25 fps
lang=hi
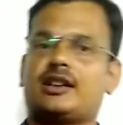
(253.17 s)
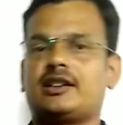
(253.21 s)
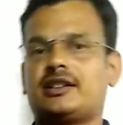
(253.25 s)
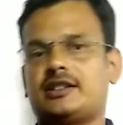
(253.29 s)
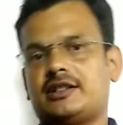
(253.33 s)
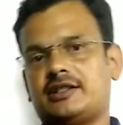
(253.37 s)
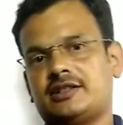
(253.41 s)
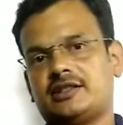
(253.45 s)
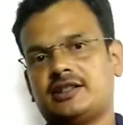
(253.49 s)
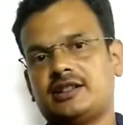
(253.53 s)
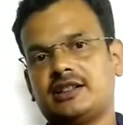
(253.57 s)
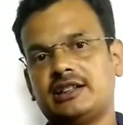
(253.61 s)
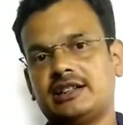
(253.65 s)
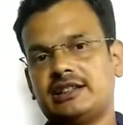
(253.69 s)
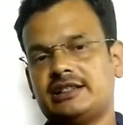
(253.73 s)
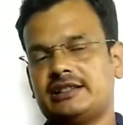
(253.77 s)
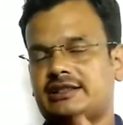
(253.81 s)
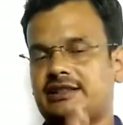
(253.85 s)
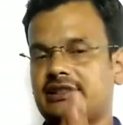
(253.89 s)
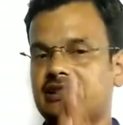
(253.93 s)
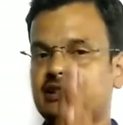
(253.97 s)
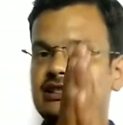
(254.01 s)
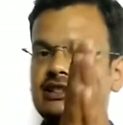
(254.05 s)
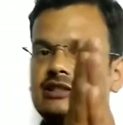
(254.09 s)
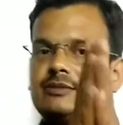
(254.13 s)
है
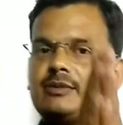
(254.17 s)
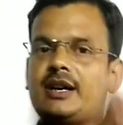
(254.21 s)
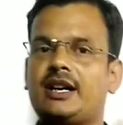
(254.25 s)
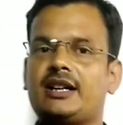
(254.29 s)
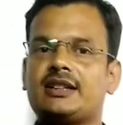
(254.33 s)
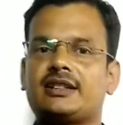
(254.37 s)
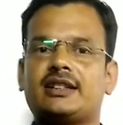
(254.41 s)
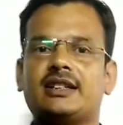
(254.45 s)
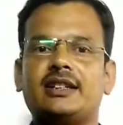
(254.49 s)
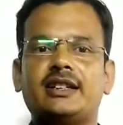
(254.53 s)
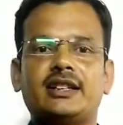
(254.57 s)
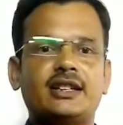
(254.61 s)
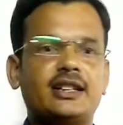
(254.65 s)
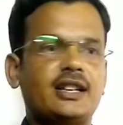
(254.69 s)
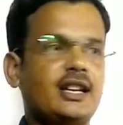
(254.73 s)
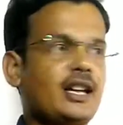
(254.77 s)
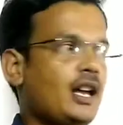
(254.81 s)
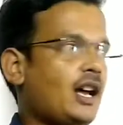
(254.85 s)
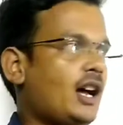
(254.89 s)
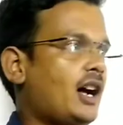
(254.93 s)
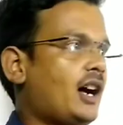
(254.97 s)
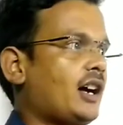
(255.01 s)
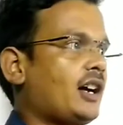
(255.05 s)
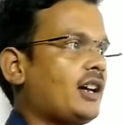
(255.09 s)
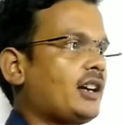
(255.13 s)
सीधी बात है
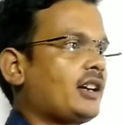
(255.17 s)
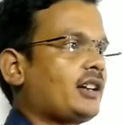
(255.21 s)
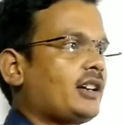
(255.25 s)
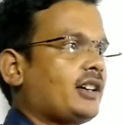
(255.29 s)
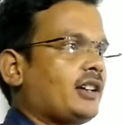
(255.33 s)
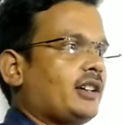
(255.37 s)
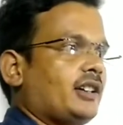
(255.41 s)
अगर